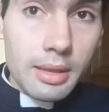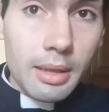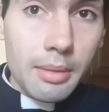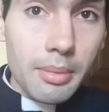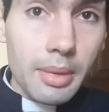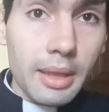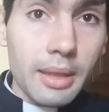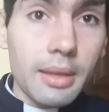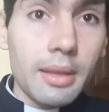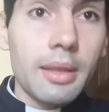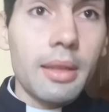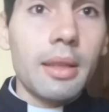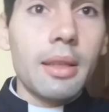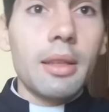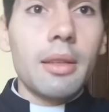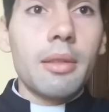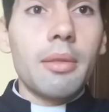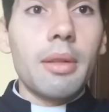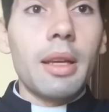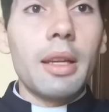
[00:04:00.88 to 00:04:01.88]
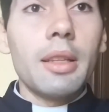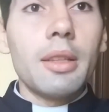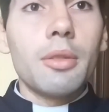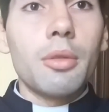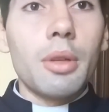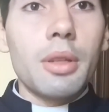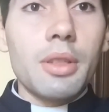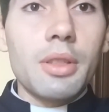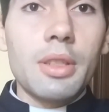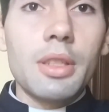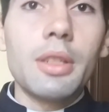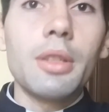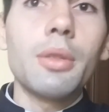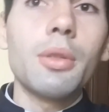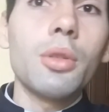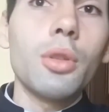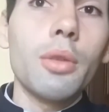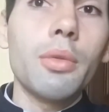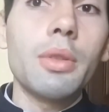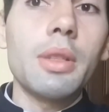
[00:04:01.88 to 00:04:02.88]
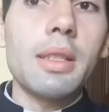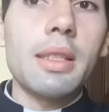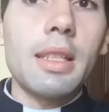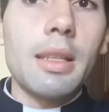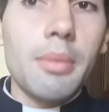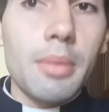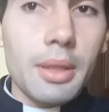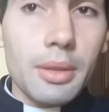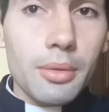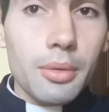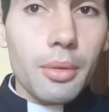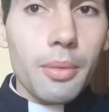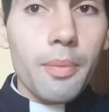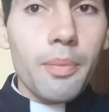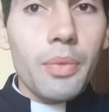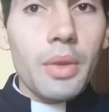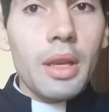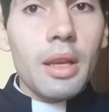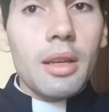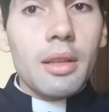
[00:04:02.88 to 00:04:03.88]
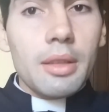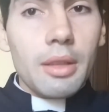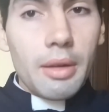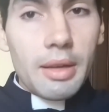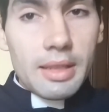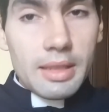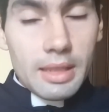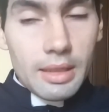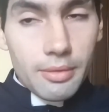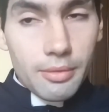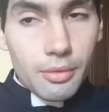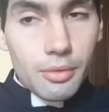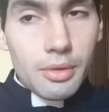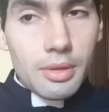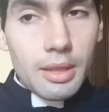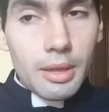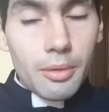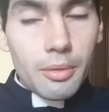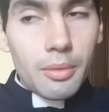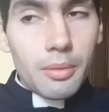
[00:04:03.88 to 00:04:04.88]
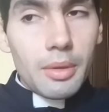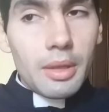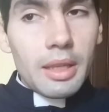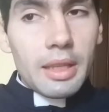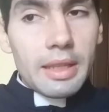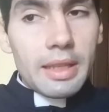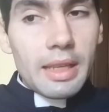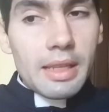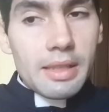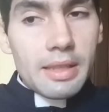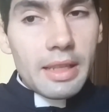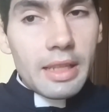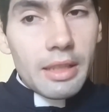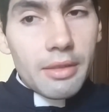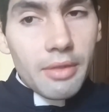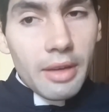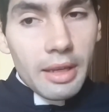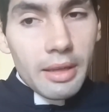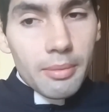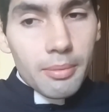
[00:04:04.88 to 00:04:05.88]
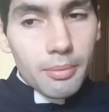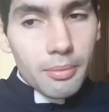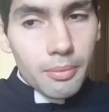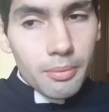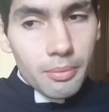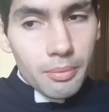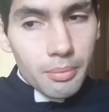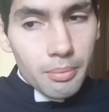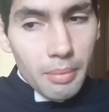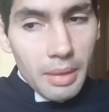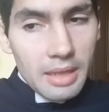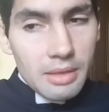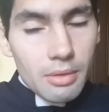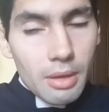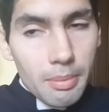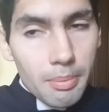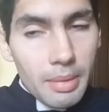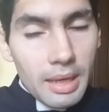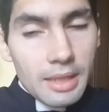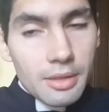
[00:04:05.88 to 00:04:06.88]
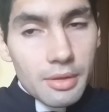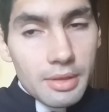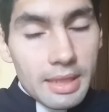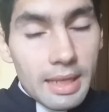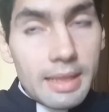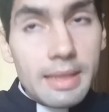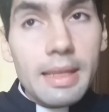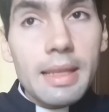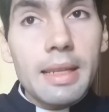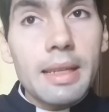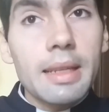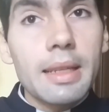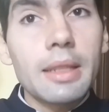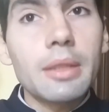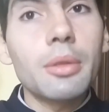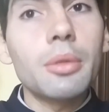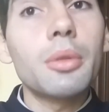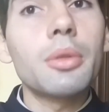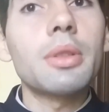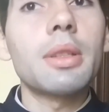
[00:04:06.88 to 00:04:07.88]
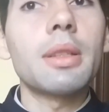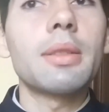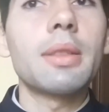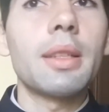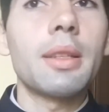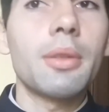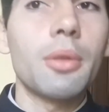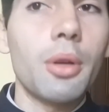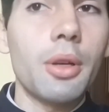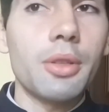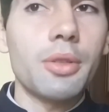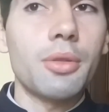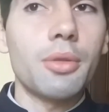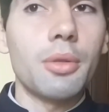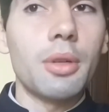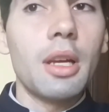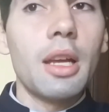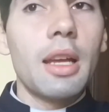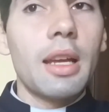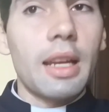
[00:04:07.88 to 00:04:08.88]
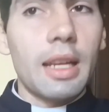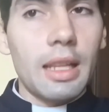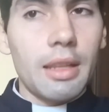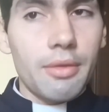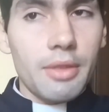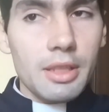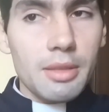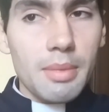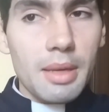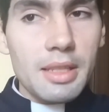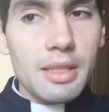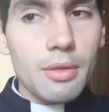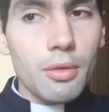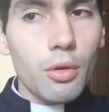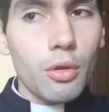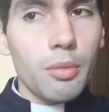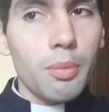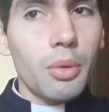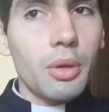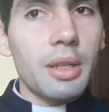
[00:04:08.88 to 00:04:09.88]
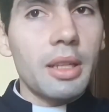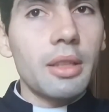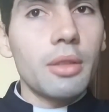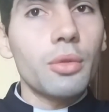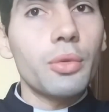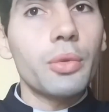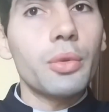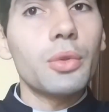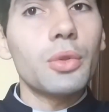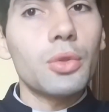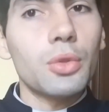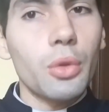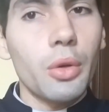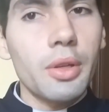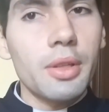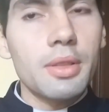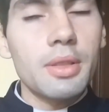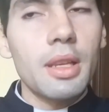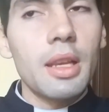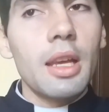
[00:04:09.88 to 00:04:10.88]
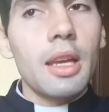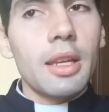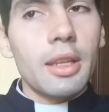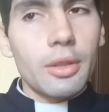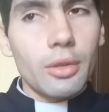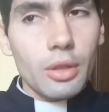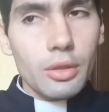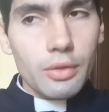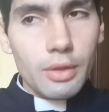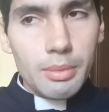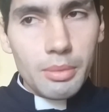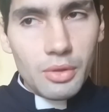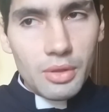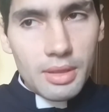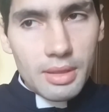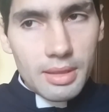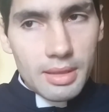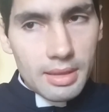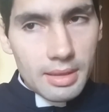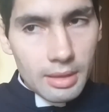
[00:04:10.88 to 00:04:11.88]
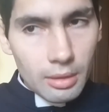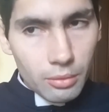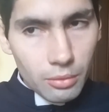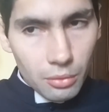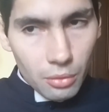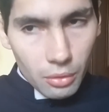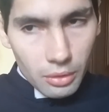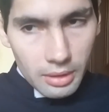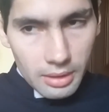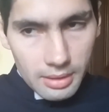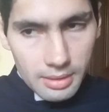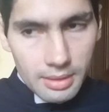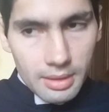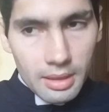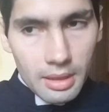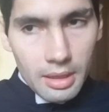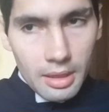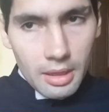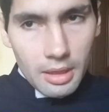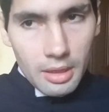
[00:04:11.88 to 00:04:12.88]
também, né? do Antigo e do Novo Testamento. Então, essa é a função. E assim ele vai, passo a passo, se acercando do sacerdócio, cada vez mais incorporando funções que nós vemos que estão todas